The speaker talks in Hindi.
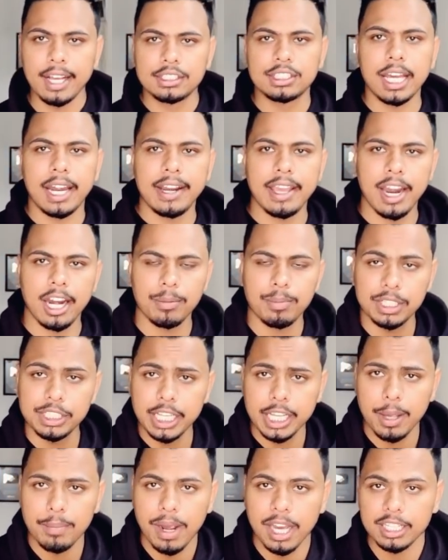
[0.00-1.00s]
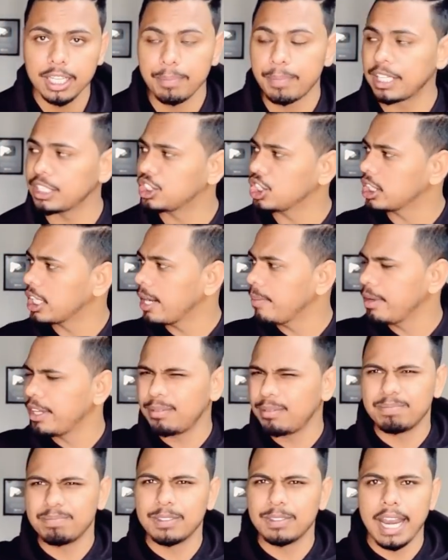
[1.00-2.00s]
रात साढ़े आठ बजे के बाद अपने जितने
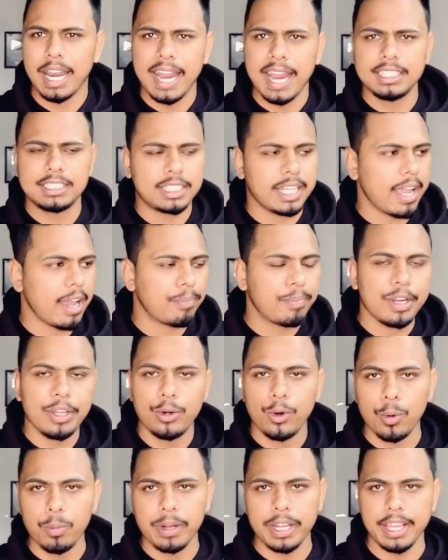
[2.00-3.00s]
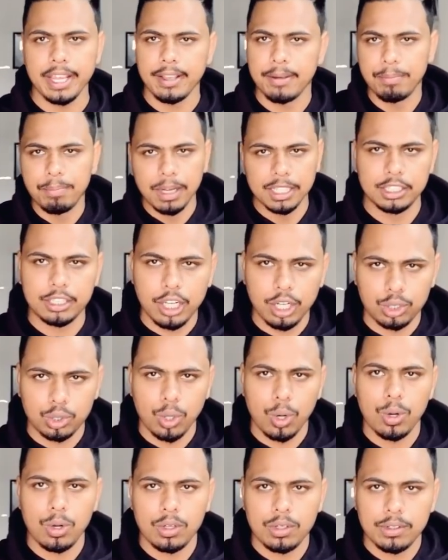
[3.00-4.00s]
भी लाइट्स हैं अपने रूम की बंद कर
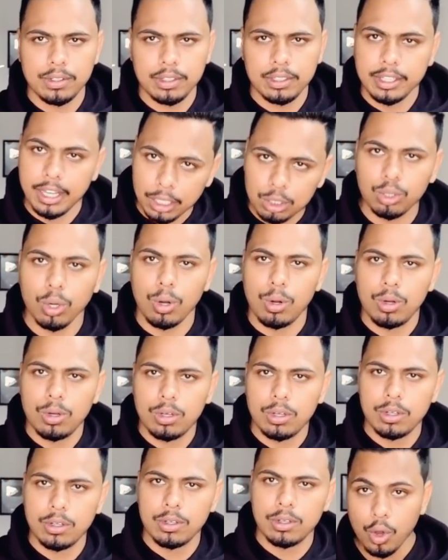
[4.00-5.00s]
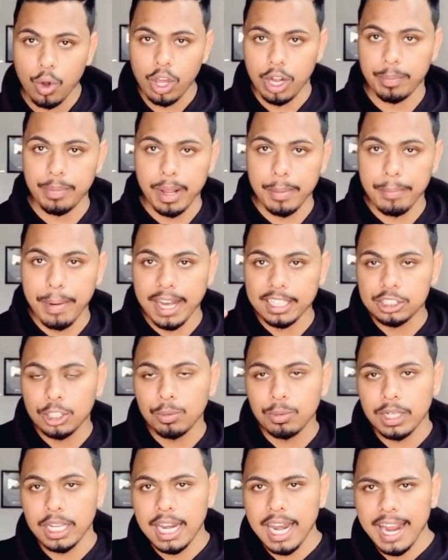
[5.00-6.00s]
दो कर दो और अपने
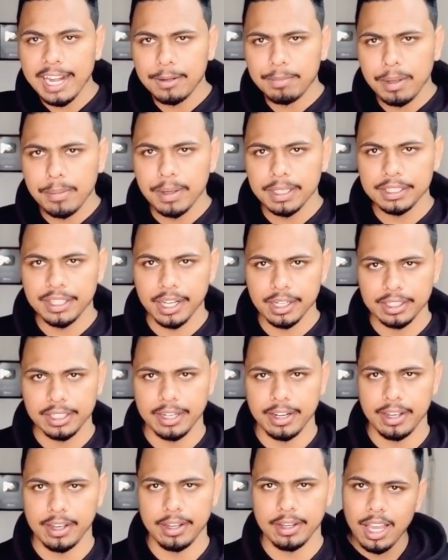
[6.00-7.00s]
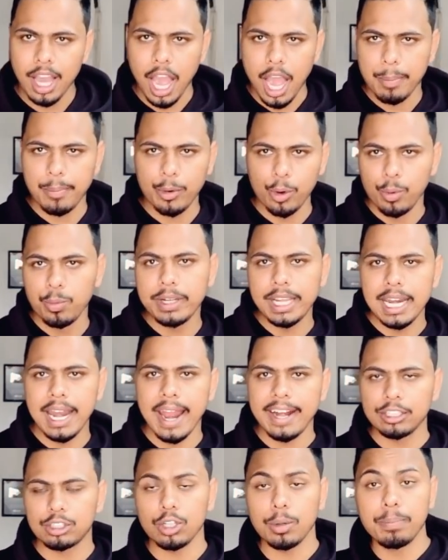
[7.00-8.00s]
बाथरूम की लाइट भी बंद कर देना आप रूम की
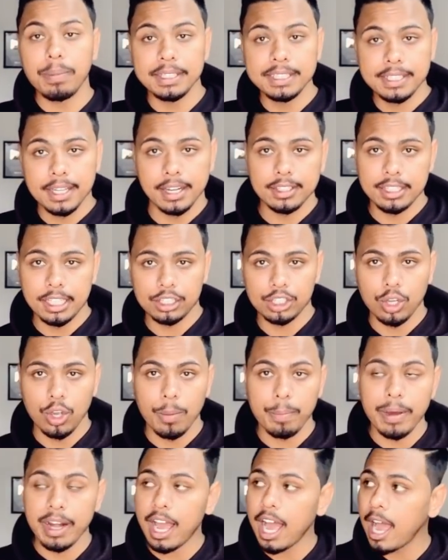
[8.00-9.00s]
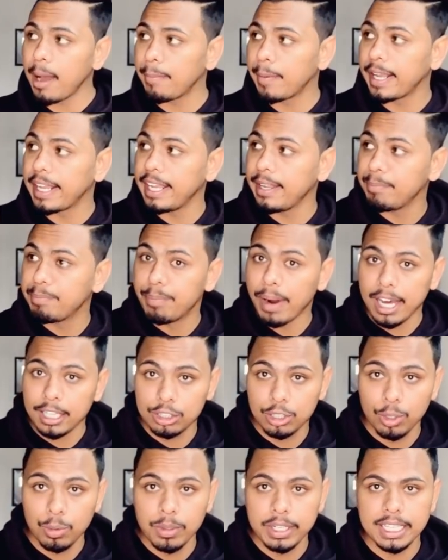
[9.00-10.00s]
लाइट तो बंद कर देते हो पर आपकी
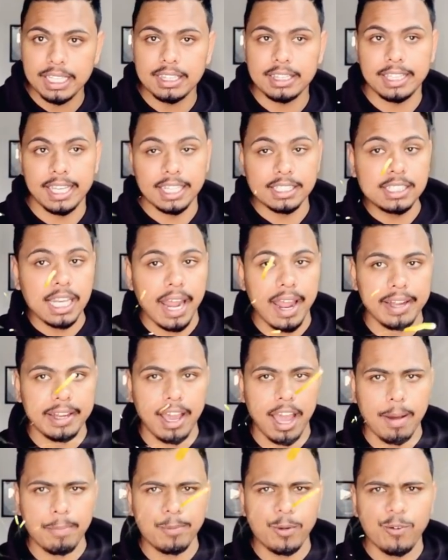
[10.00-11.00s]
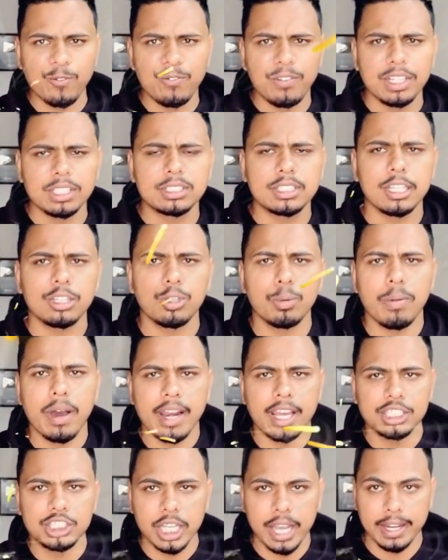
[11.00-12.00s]
बाथरूम की तेज लाइट आपको फिर से
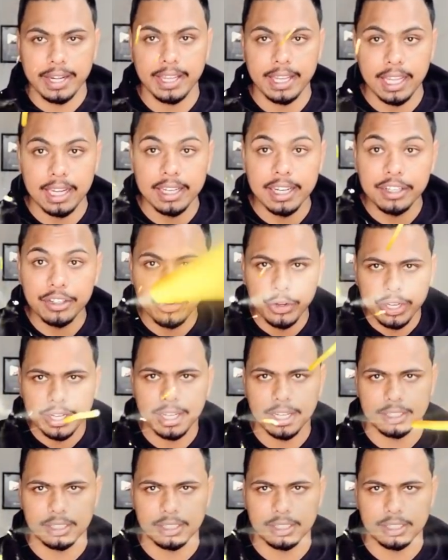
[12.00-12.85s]
दोबारा जागने के लिए ट्रिक